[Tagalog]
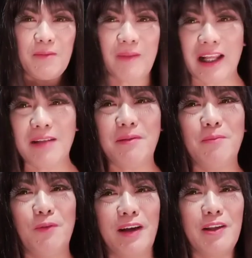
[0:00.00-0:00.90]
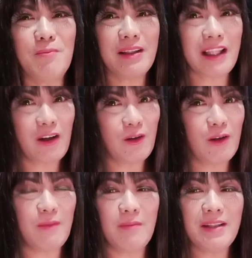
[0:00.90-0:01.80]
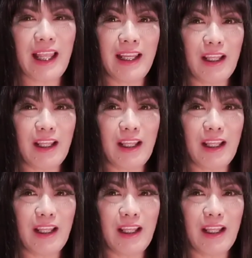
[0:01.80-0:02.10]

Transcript: Para mabuhay yung mata ko, gumamit tayo